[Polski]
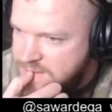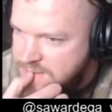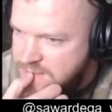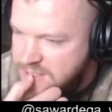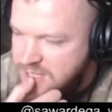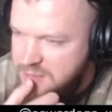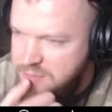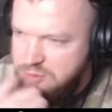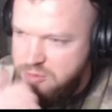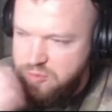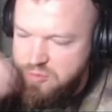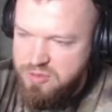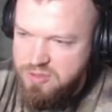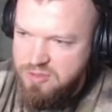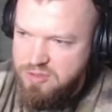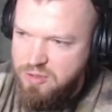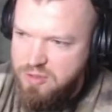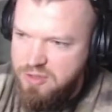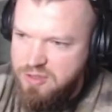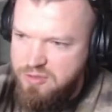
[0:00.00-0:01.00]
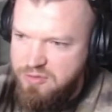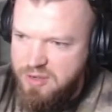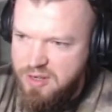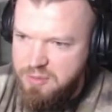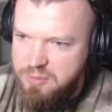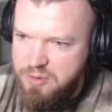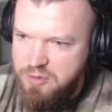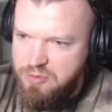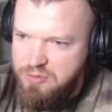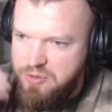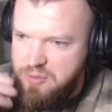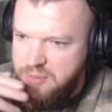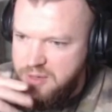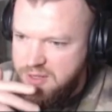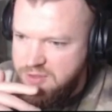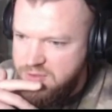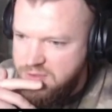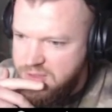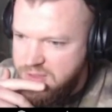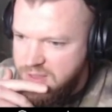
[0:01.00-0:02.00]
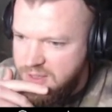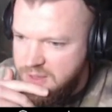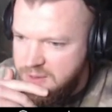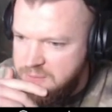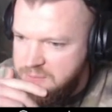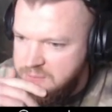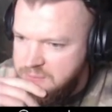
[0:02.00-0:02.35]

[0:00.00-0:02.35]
I jakby tu już jest koniec fragmentów o Marcinie.